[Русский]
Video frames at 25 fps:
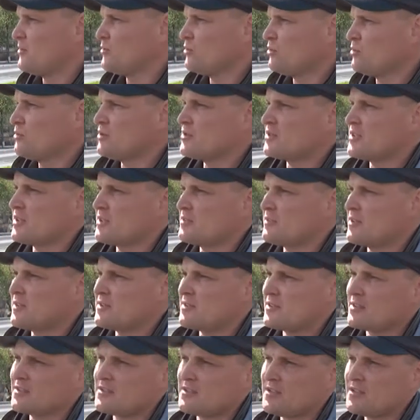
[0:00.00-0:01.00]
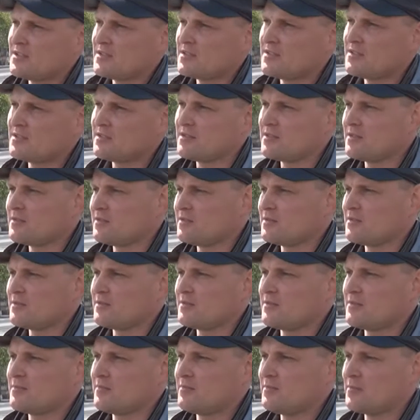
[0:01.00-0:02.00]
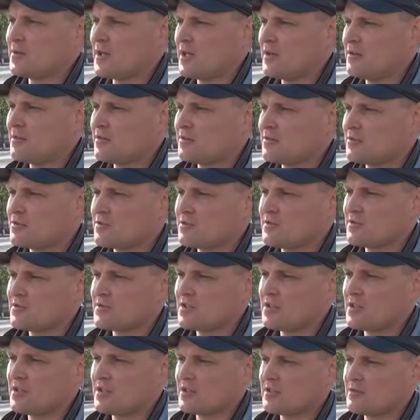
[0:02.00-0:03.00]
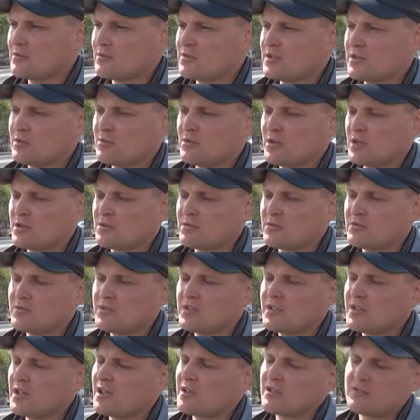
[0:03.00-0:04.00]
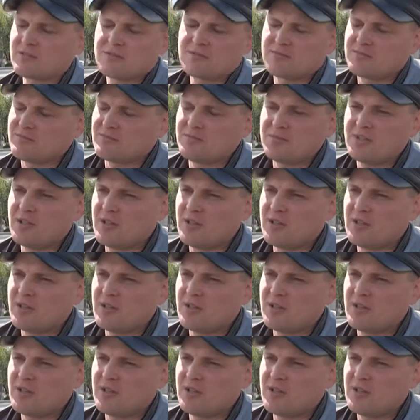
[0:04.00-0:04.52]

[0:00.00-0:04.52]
Ну и, соответственно, здесь э, правила дорожного движения эту вот ситуацию никак не